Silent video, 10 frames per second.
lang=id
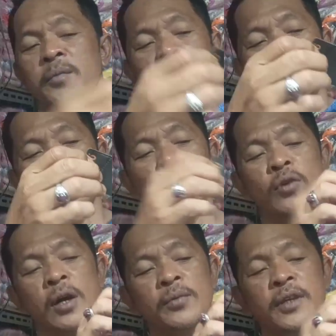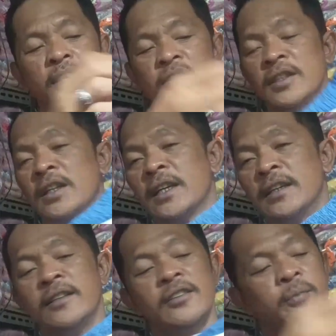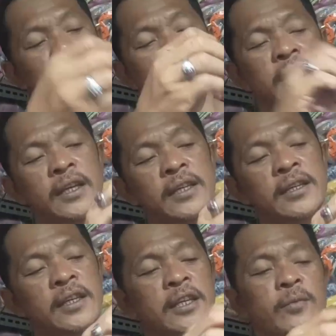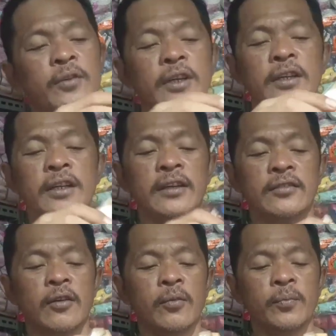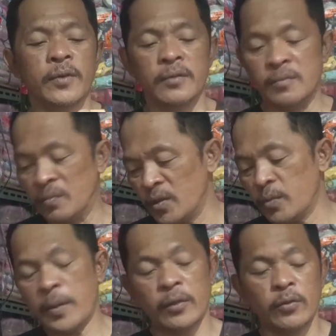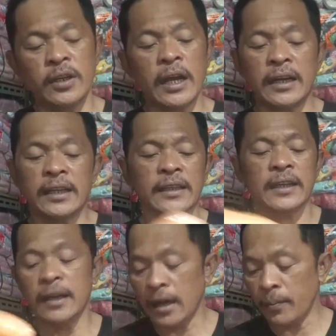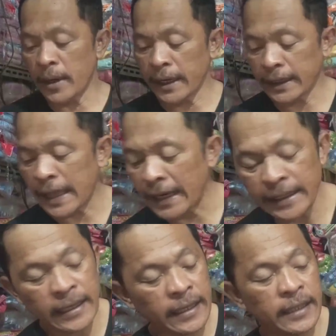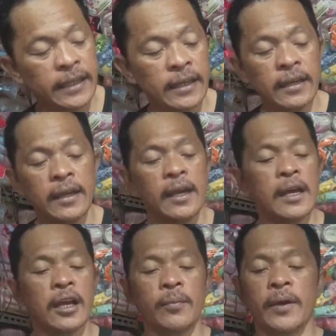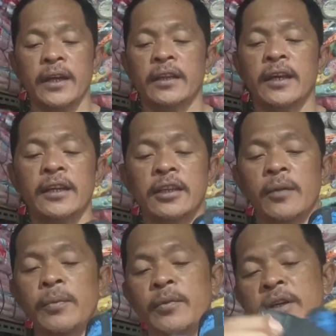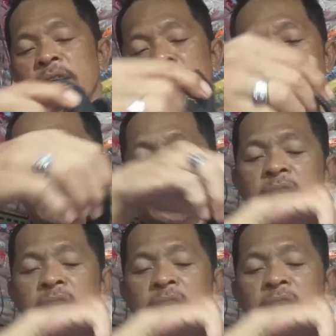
Saya dibuka bisa kecilkan ini seperti ini ini modelnya ada slot sepatu ini nggak ada nggak nggak pakai tali yang ini ya nggak pakai tali tapi model ini